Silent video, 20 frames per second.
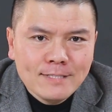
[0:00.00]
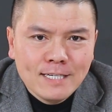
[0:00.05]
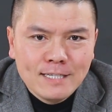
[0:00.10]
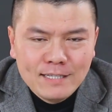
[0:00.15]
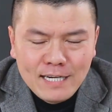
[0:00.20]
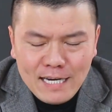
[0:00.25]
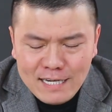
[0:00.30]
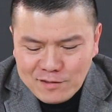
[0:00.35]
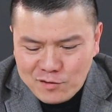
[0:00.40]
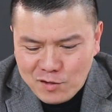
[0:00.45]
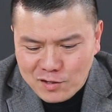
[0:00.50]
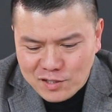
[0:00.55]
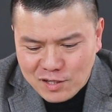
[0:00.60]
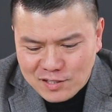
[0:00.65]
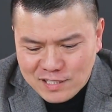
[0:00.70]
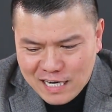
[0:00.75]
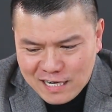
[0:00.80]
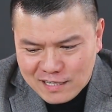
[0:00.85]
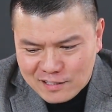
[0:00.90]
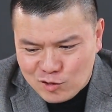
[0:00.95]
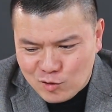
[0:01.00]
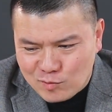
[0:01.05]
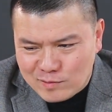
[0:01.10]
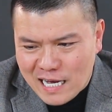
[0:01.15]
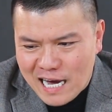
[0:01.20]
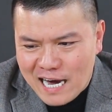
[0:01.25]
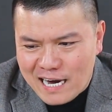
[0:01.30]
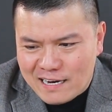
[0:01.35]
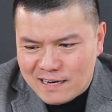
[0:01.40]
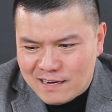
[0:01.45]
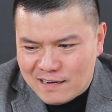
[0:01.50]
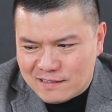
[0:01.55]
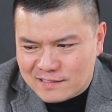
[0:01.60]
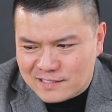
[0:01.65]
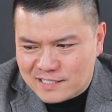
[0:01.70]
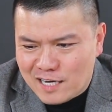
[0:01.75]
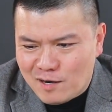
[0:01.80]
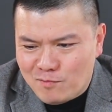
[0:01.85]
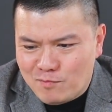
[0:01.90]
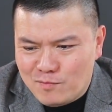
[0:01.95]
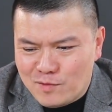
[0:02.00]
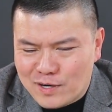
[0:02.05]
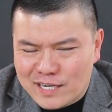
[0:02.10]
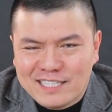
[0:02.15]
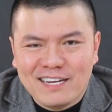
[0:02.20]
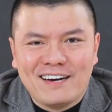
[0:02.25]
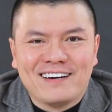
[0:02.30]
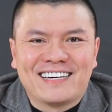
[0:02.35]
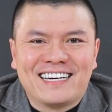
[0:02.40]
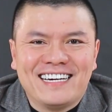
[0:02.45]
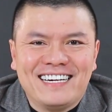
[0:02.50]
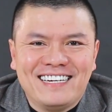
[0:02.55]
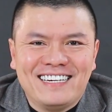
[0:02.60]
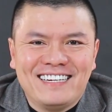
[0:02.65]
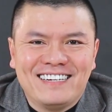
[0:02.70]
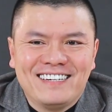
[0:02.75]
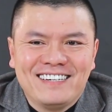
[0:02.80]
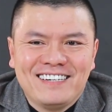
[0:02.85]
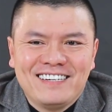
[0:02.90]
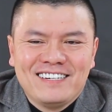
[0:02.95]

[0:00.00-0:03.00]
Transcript: nên tôi cho rằng chúng ta ở trong một cái thời kỳ